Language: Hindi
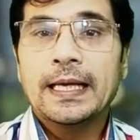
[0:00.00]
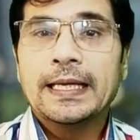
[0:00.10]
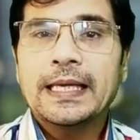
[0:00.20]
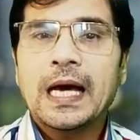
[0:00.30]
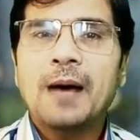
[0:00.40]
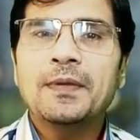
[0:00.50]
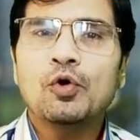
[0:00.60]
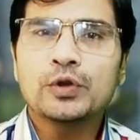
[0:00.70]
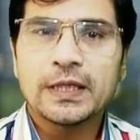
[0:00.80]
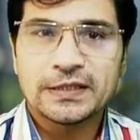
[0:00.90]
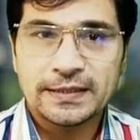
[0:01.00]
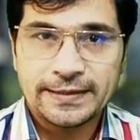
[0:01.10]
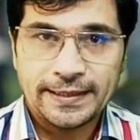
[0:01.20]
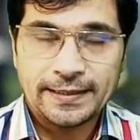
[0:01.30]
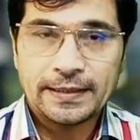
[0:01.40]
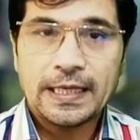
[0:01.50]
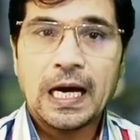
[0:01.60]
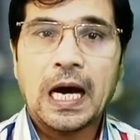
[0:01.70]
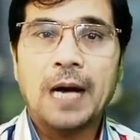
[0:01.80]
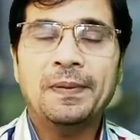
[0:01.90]
क्या हम ये खुद कर सकते हैं क्या
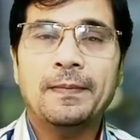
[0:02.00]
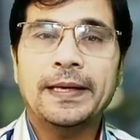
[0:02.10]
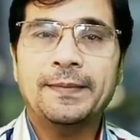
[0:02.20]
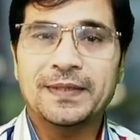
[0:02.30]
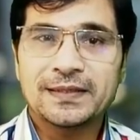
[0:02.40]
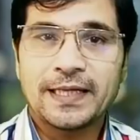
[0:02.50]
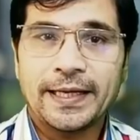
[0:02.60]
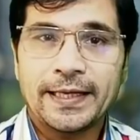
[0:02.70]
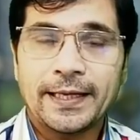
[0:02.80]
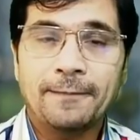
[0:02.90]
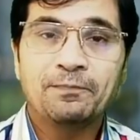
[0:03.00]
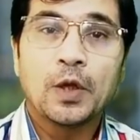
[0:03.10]
आप हमारी मदद करेंगे